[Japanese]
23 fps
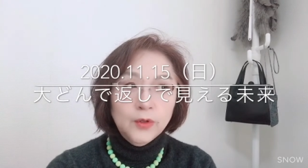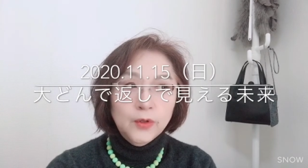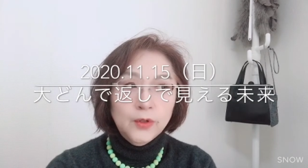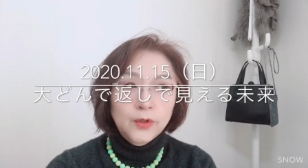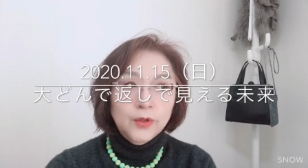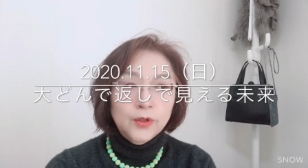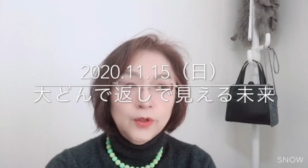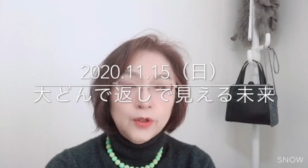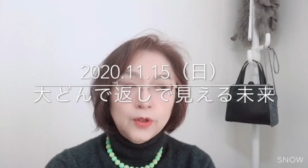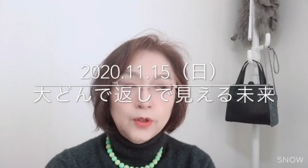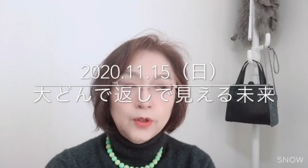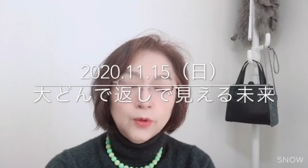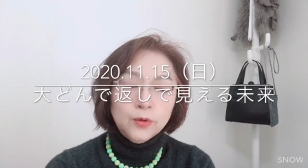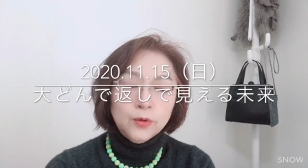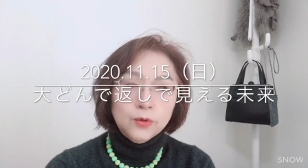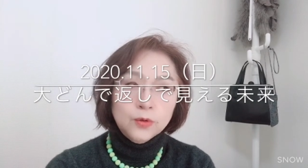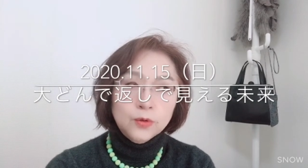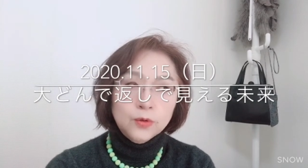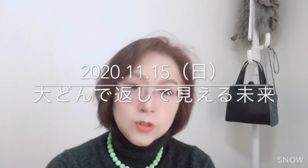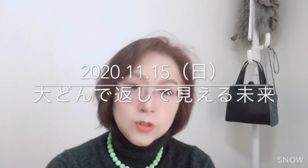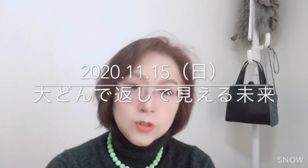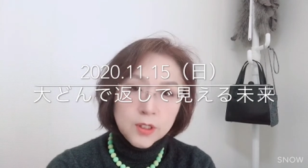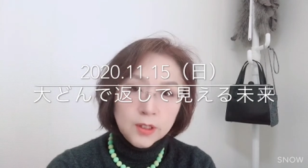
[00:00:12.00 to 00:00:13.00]
ひょっ
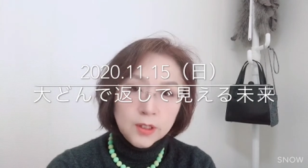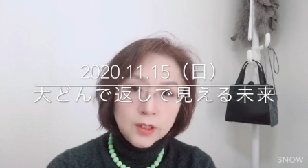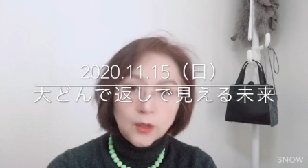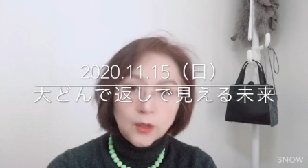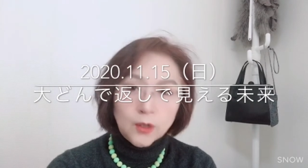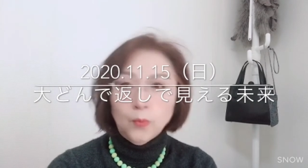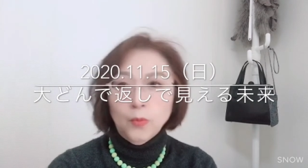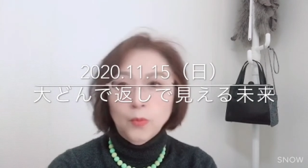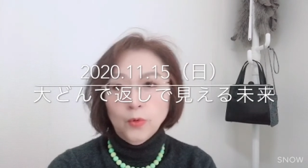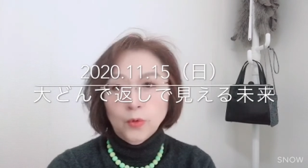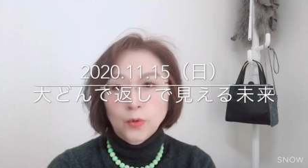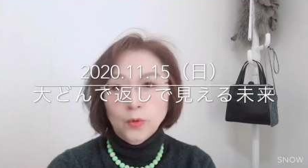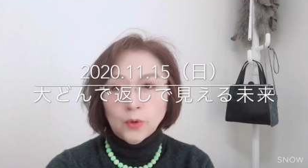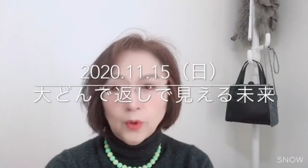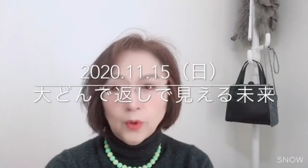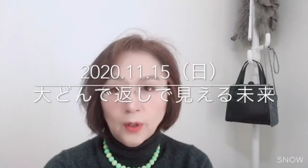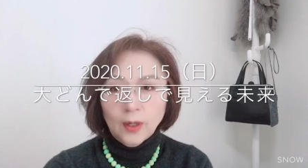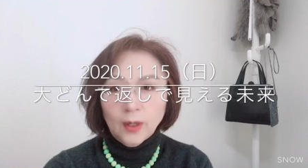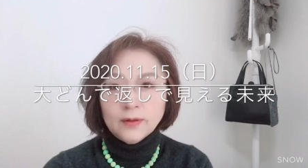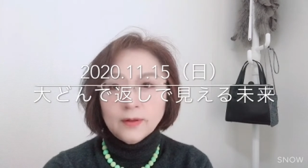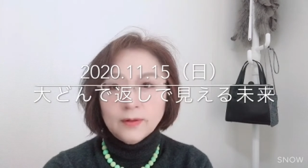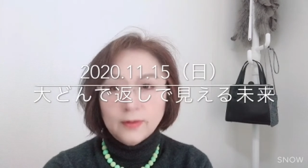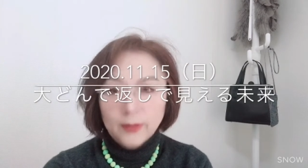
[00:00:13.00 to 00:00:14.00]
としてって思うこと
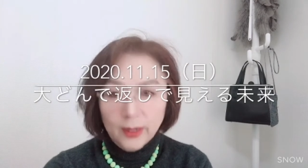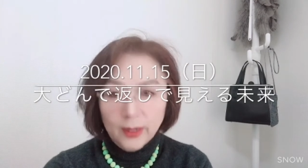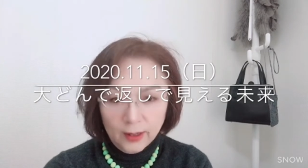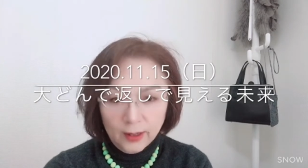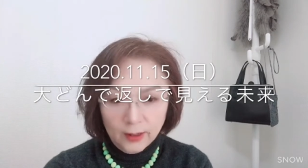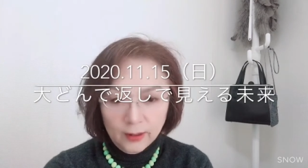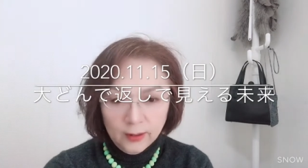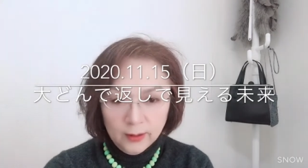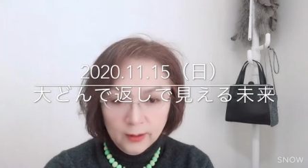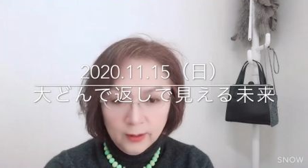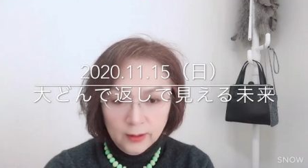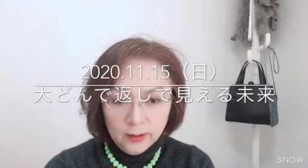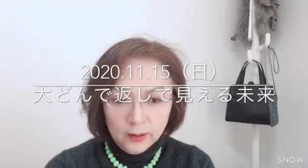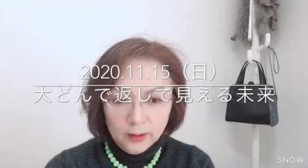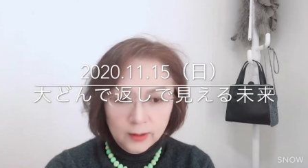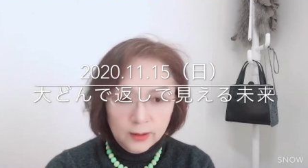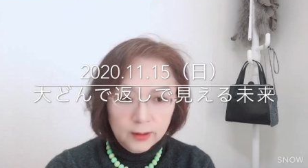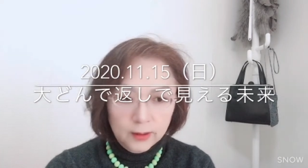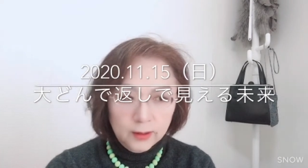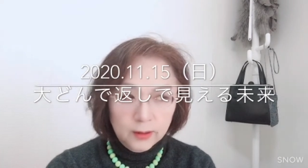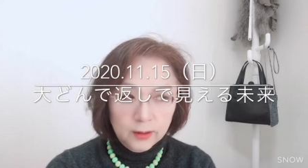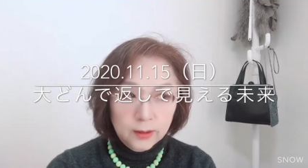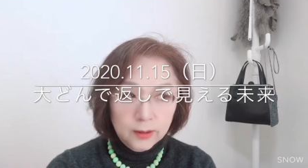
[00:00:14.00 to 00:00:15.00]
があって、
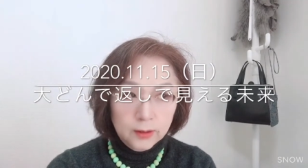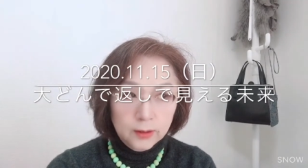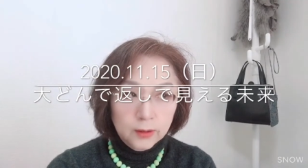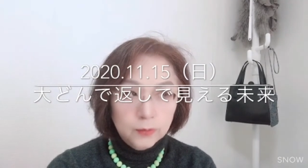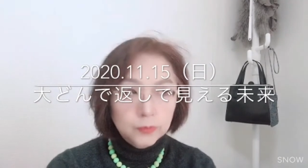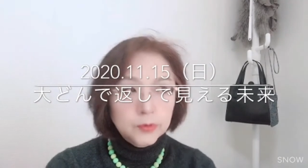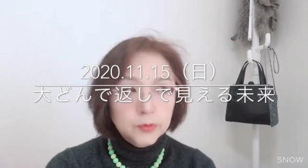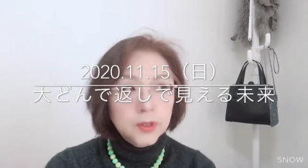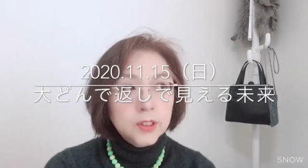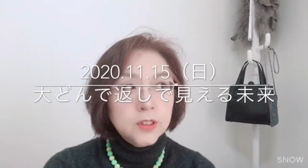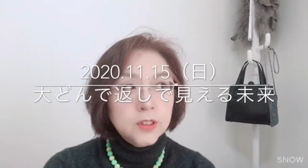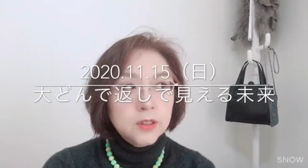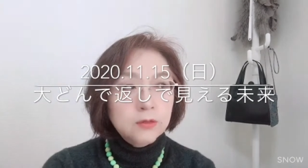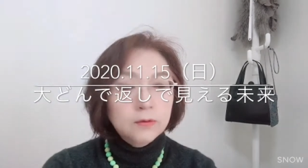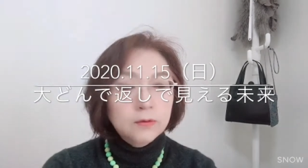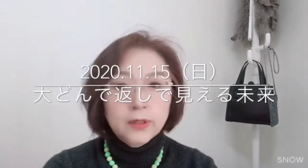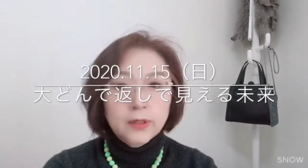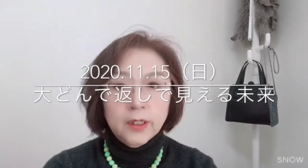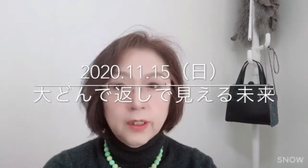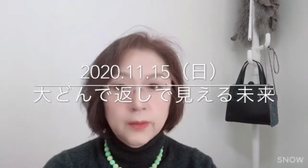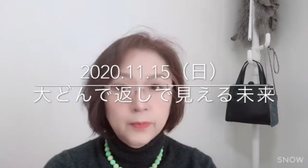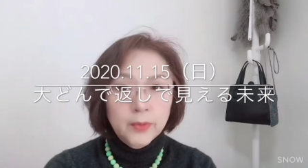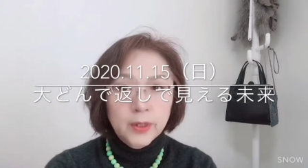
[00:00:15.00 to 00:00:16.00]
えー、2つぐ
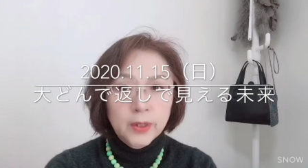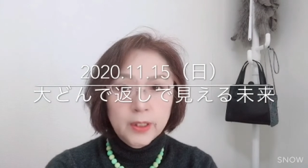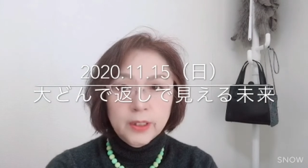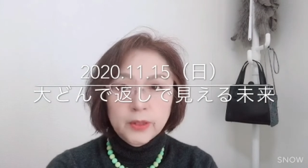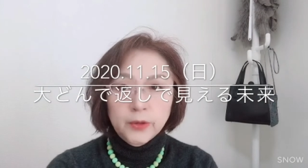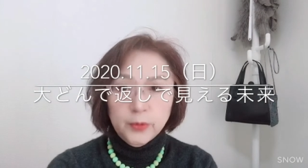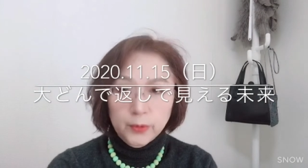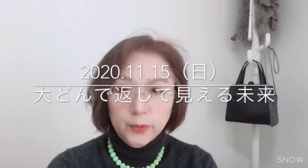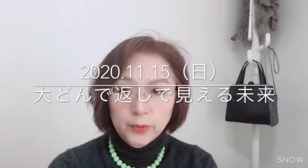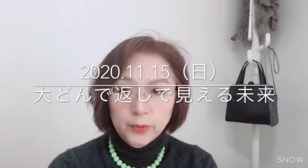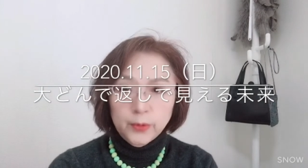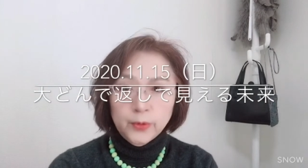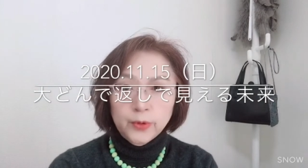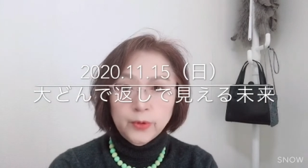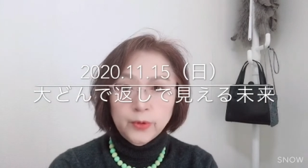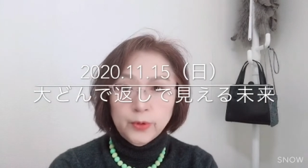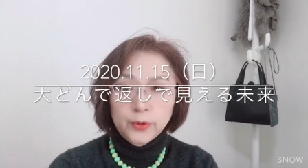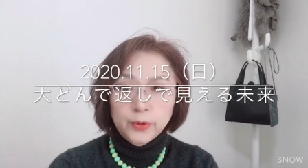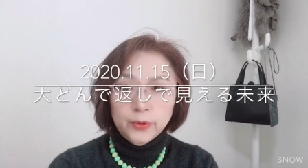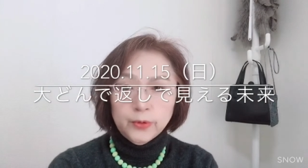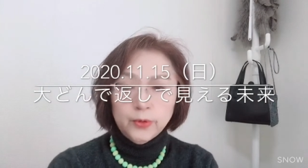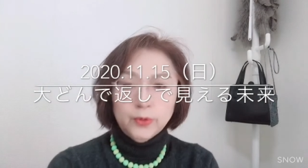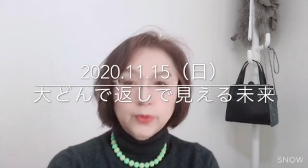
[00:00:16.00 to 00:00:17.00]
らい前の
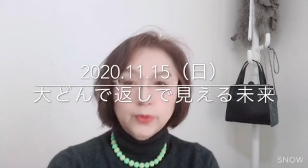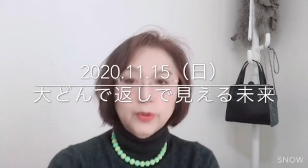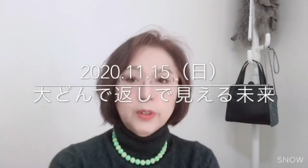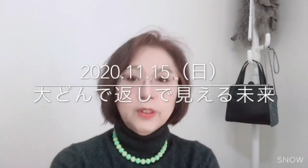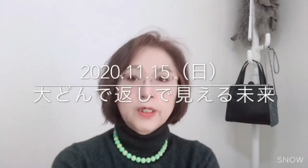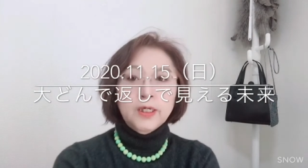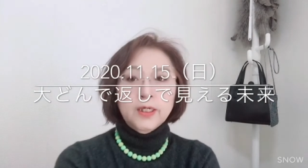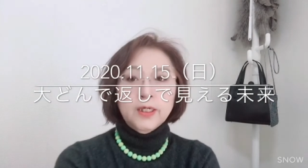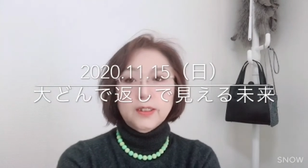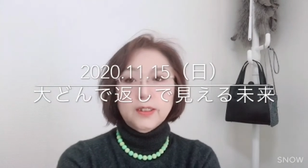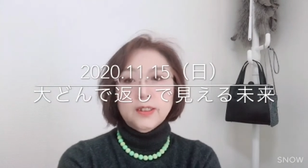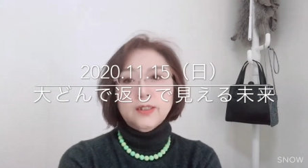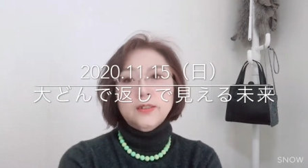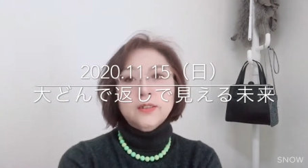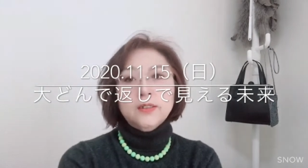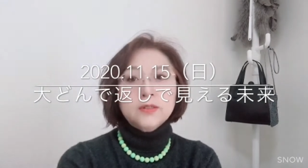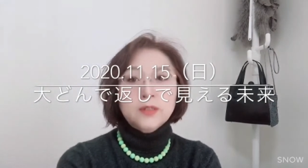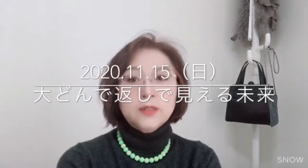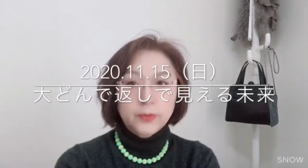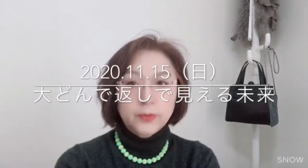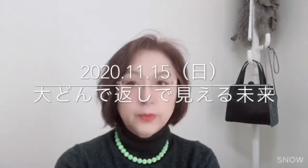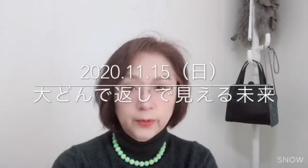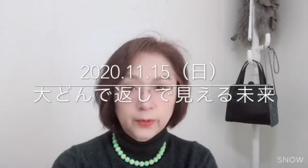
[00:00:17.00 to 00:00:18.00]
動画であげたんです
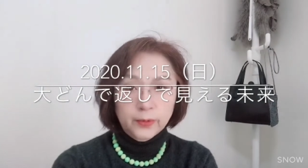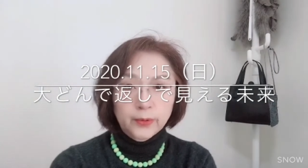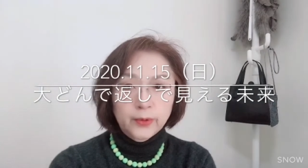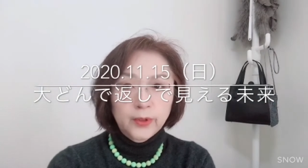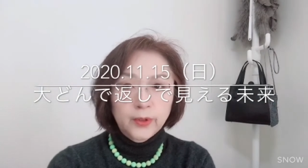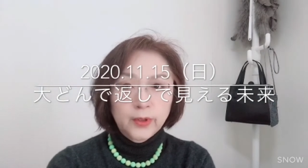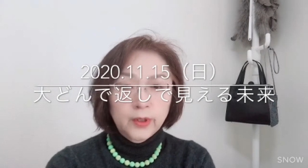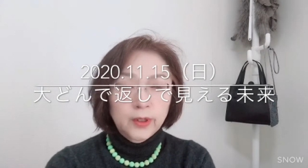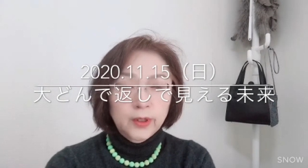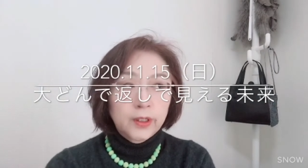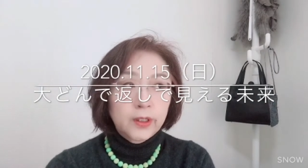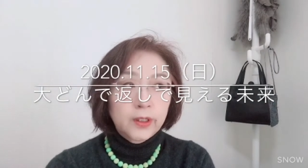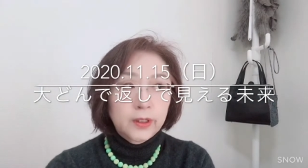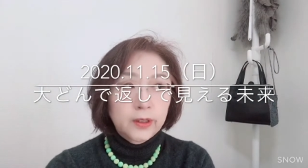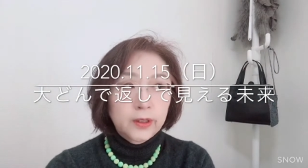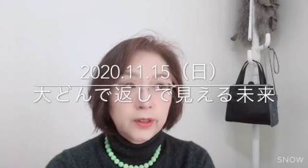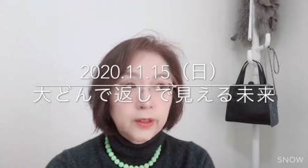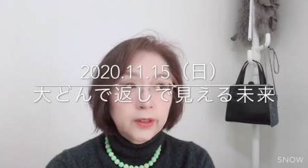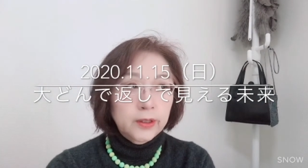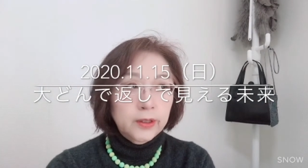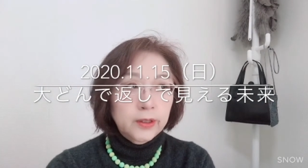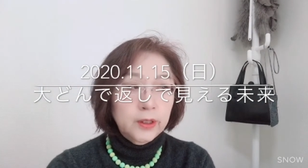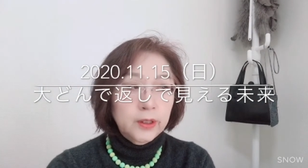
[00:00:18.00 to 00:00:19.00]
けど、
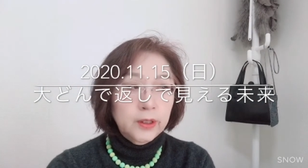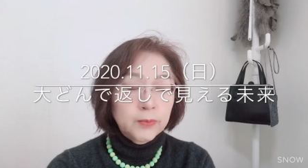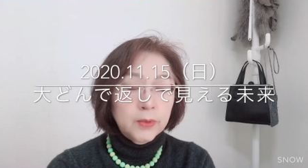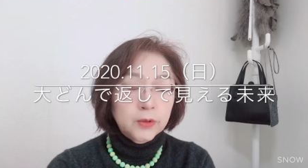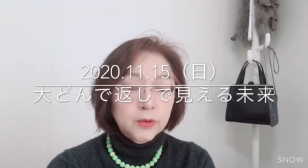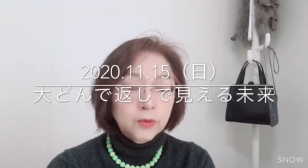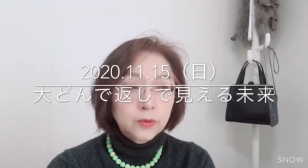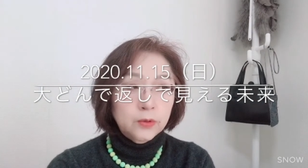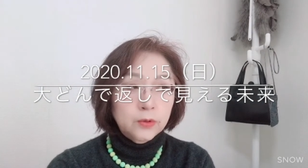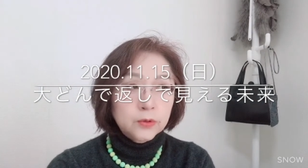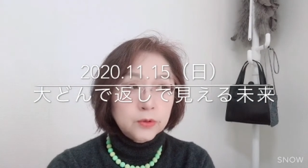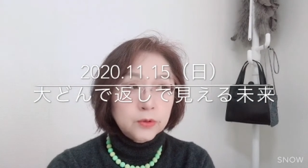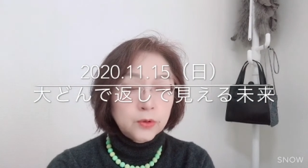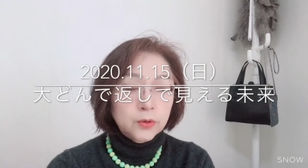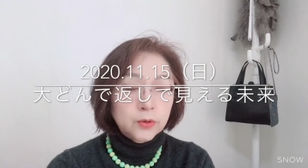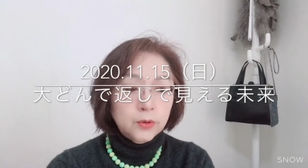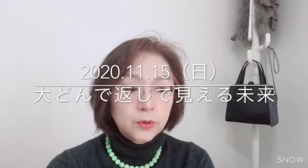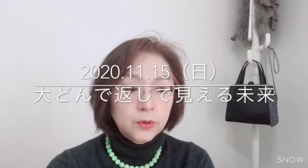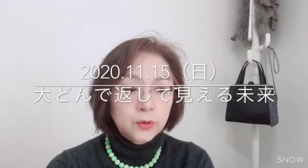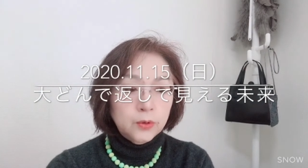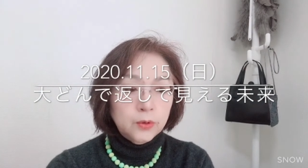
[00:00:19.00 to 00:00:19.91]
えー、今のその、